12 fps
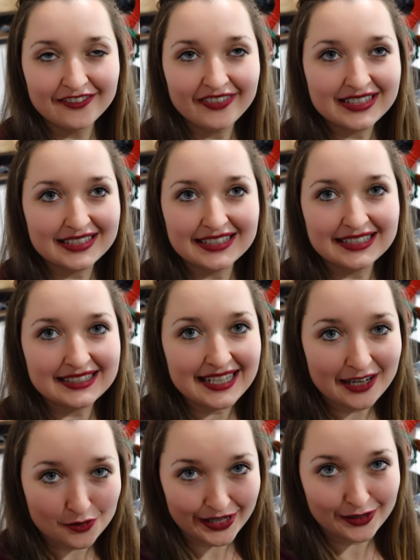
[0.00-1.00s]
Was sich
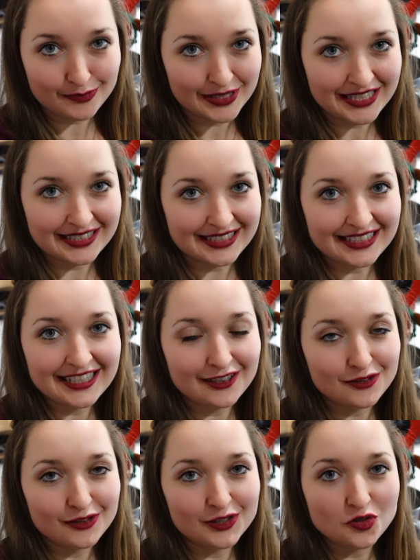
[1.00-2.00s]
sehr gut anbietet, sind
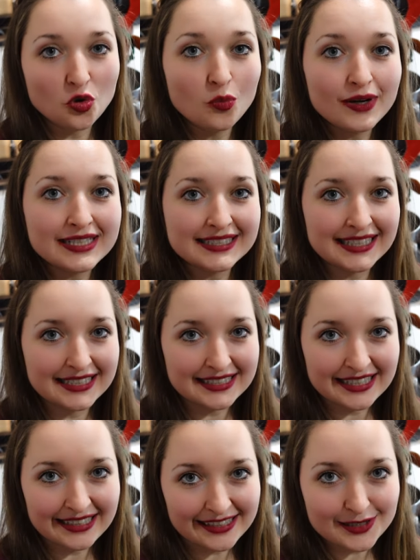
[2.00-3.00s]
natürlich Omas
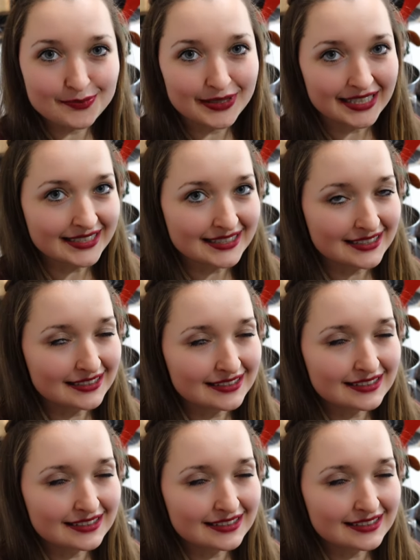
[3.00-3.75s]
Kissinger, die Plätzchen.